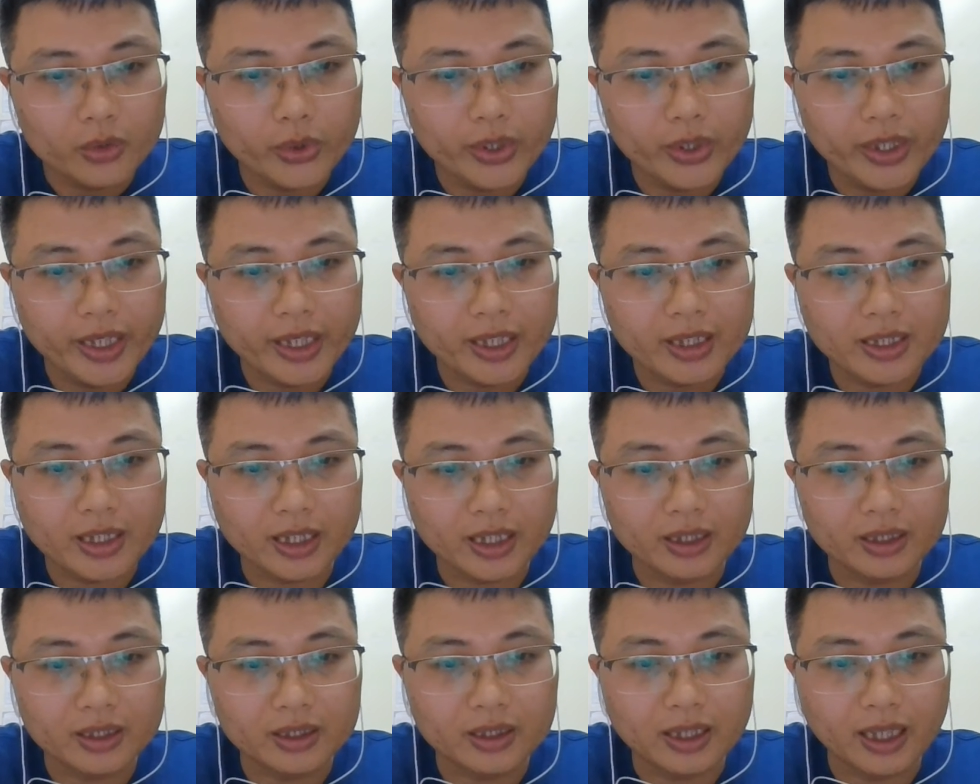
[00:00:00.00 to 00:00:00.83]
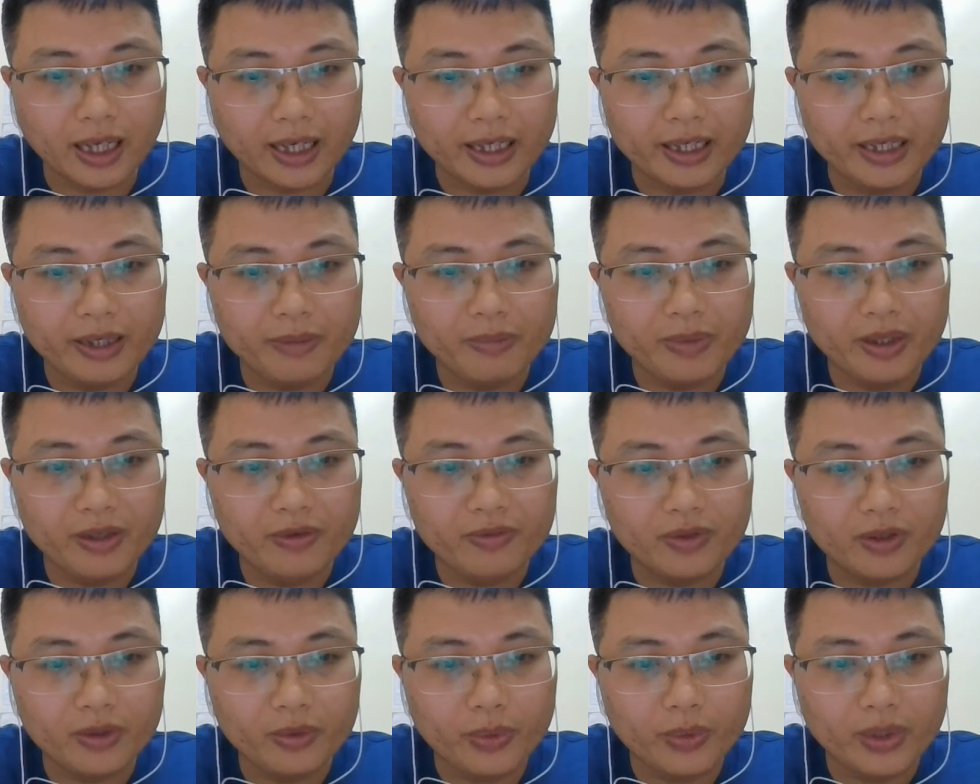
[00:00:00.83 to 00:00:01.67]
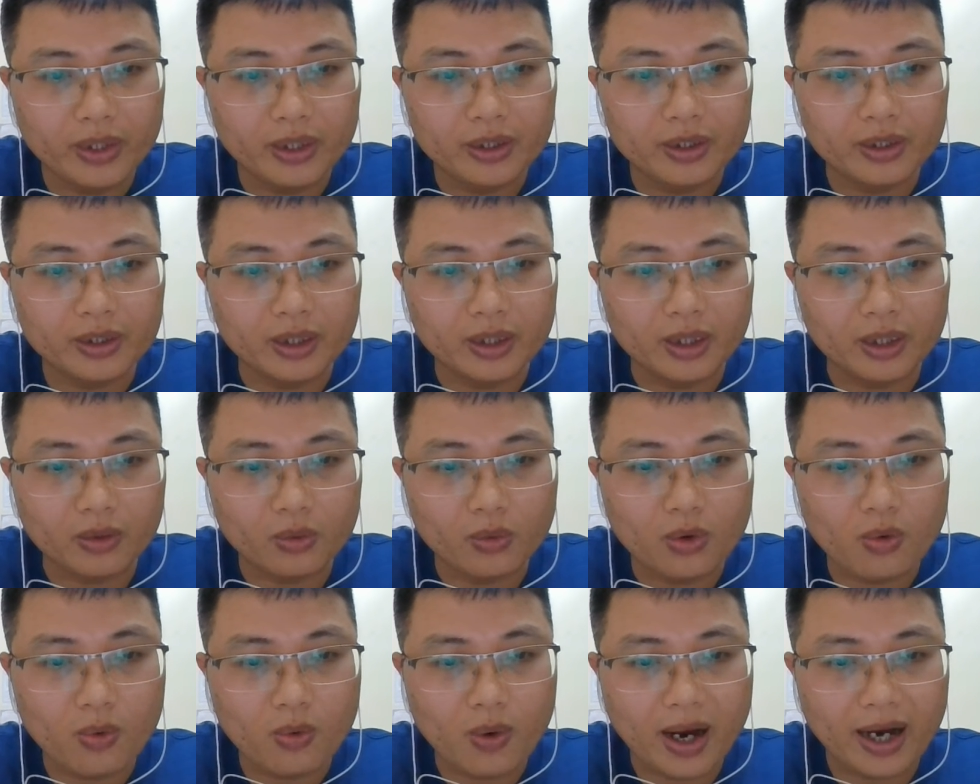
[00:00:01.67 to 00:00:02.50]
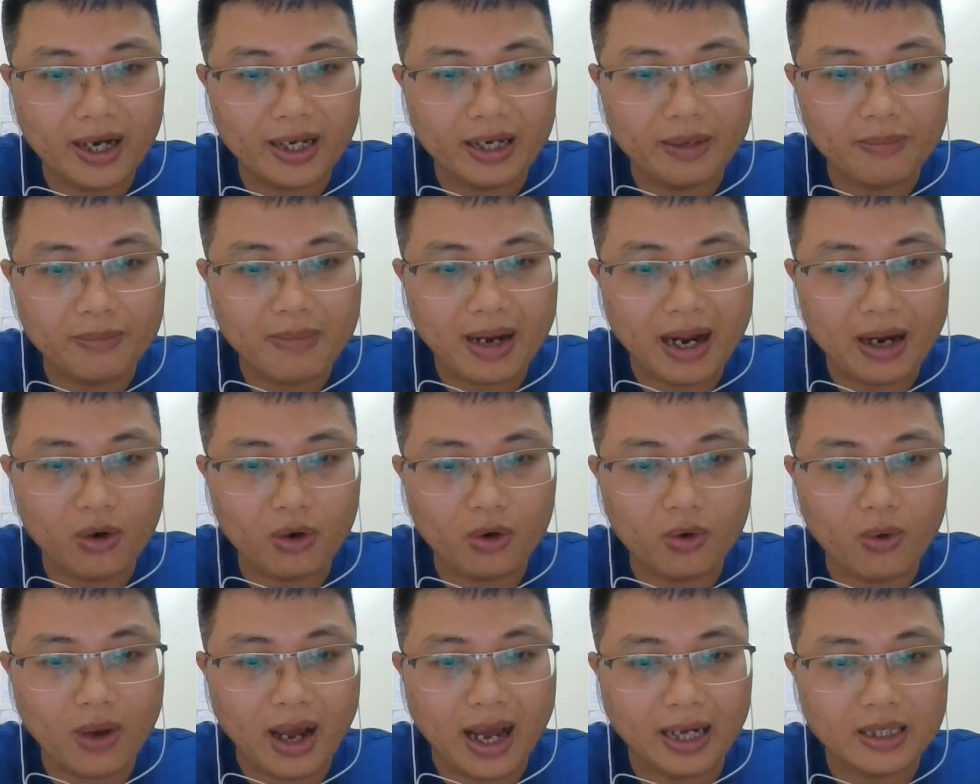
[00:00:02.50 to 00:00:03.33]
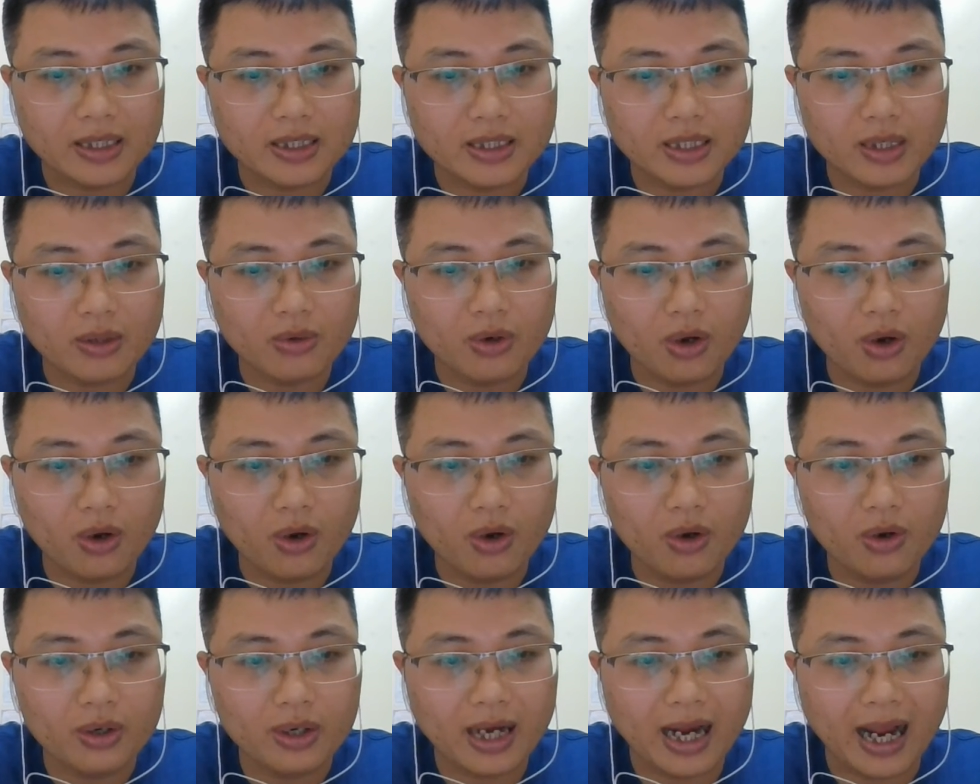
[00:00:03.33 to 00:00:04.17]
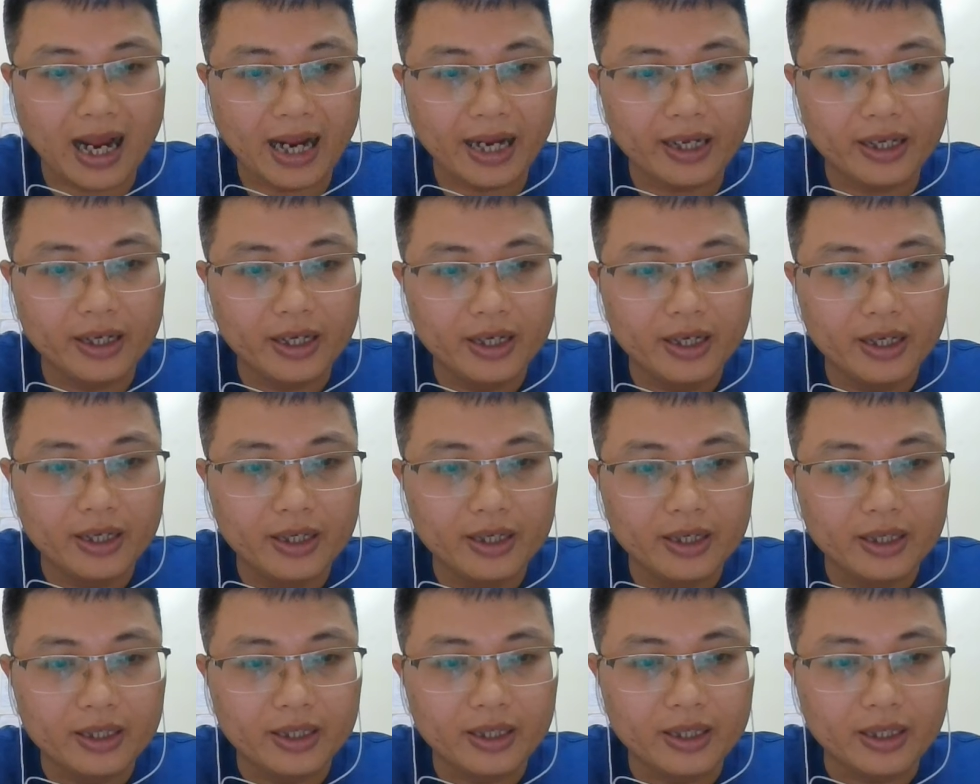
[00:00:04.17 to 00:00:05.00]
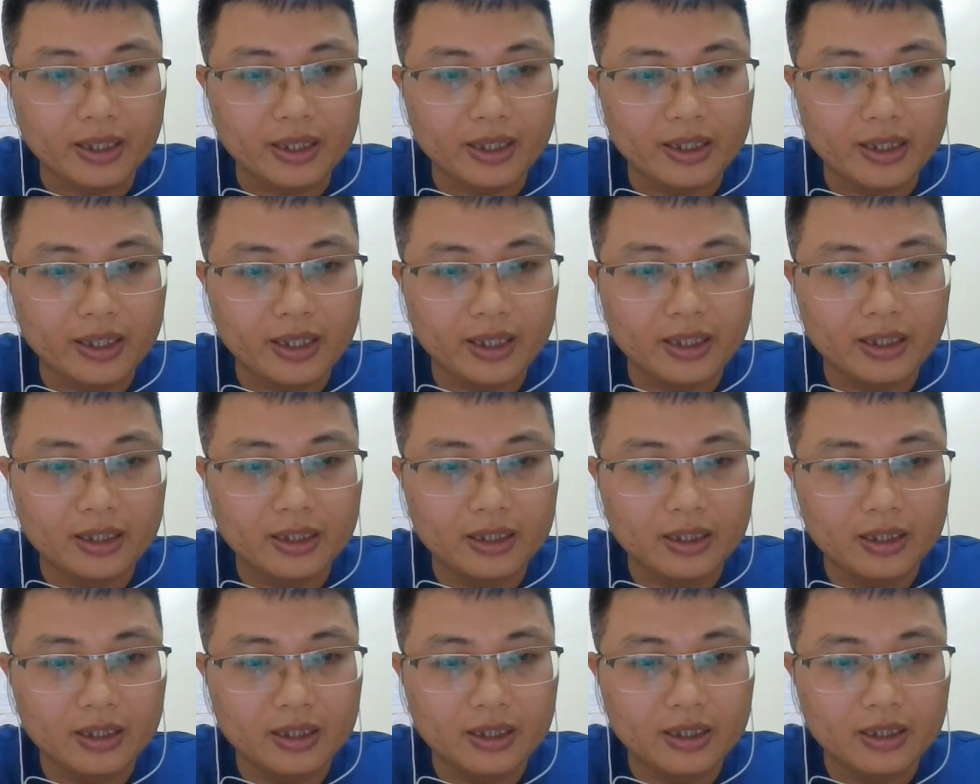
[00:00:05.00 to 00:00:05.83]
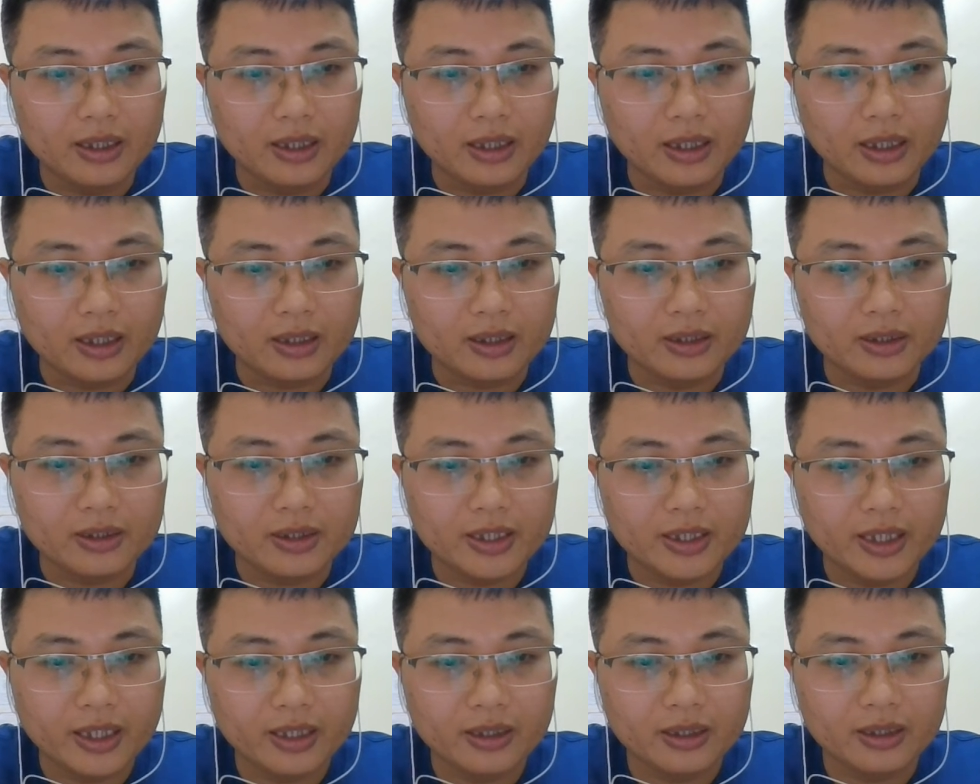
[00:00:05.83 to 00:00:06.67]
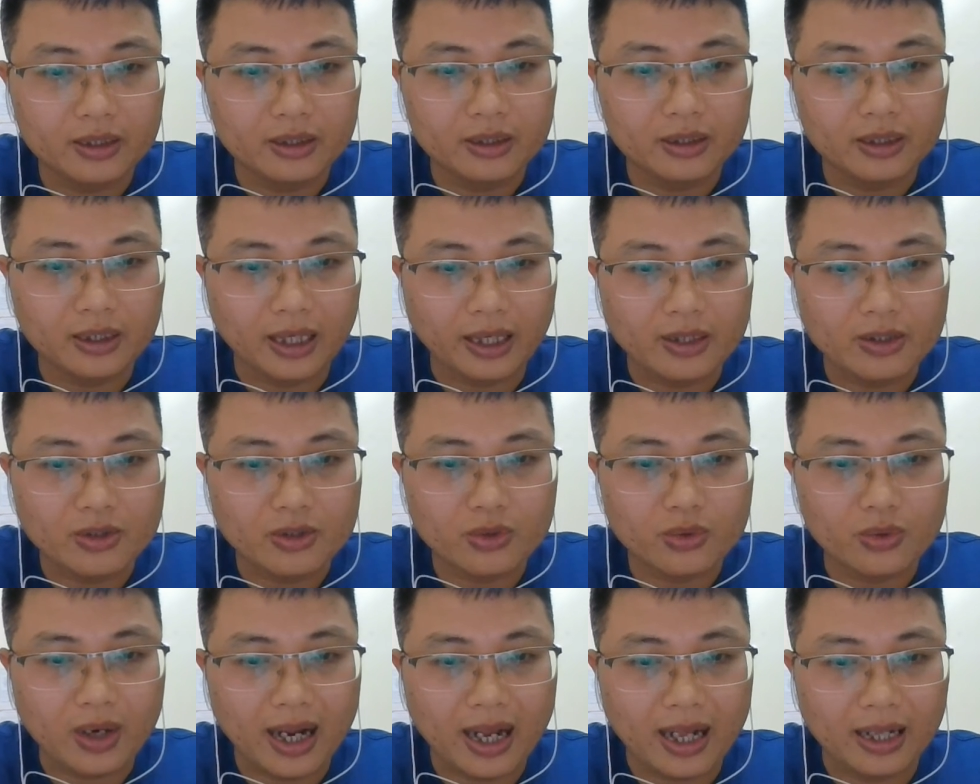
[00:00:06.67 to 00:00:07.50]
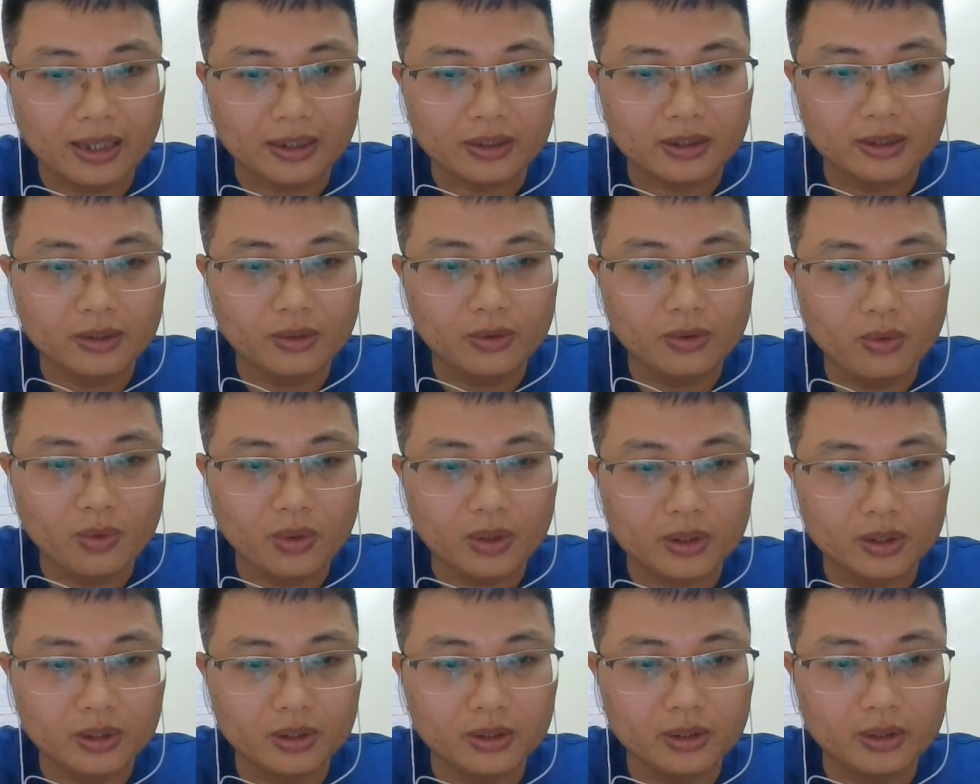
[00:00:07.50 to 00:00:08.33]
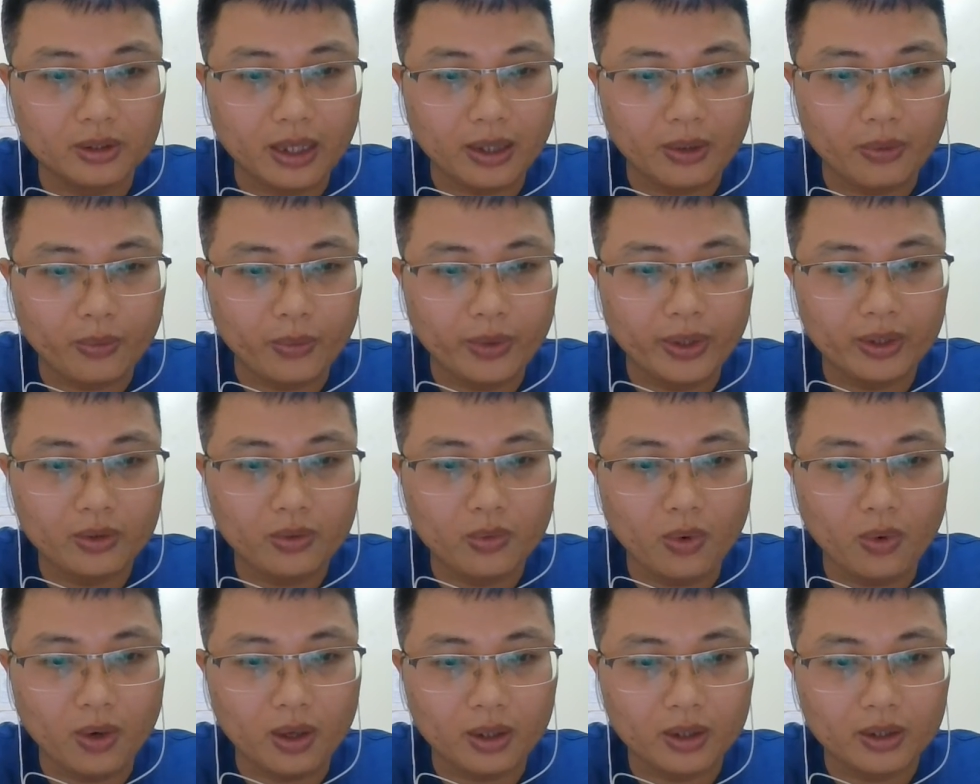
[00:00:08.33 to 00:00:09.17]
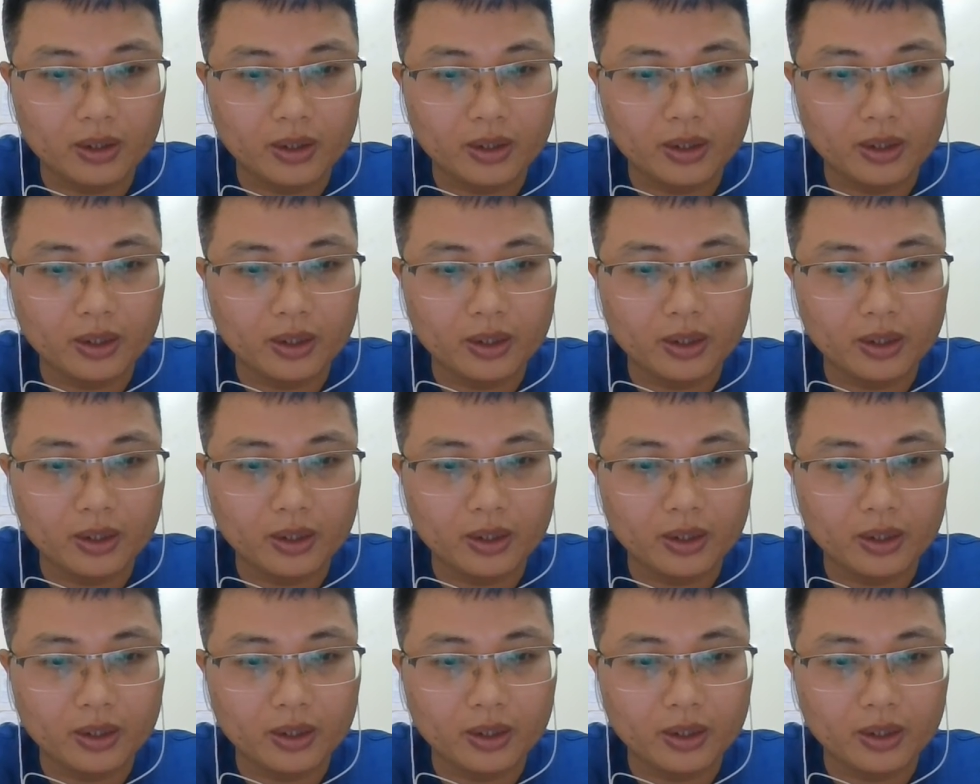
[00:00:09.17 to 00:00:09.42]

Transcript: tuy nhiên trần tự khánh liên minh với nguyễn tự ở quốc oai đánh bại họ đoàn sau đó lại uh, nhân uh, tự chết tự khánh dụ hàng tướng của tự là nguyễn cuộc